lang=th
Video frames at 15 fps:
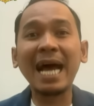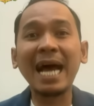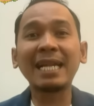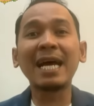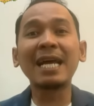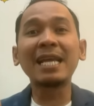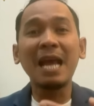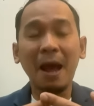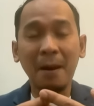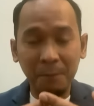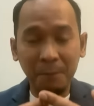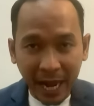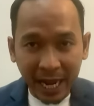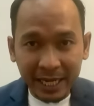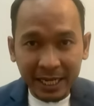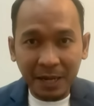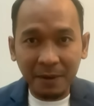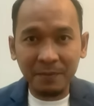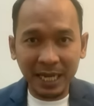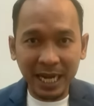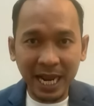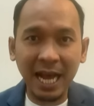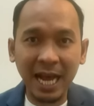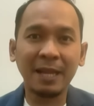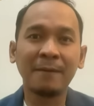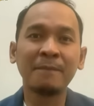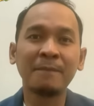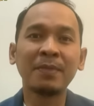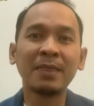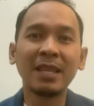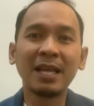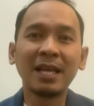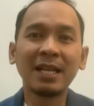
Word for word: การให้อภัยเนี่ยไม่ได้ครับ